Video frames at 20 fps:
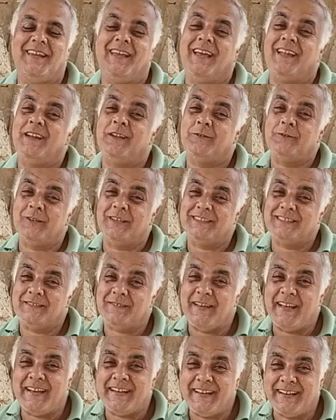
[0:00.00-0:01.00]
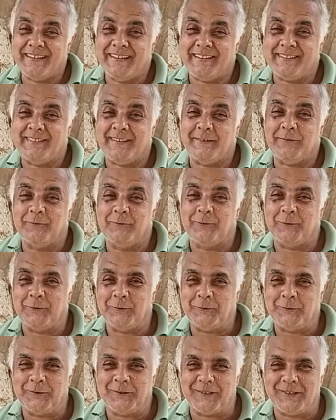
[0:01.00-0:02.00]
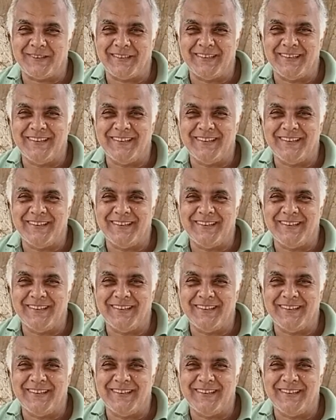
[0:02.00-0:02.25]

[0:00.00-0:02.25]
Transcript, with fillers: A natureza vai agradecer no futuro.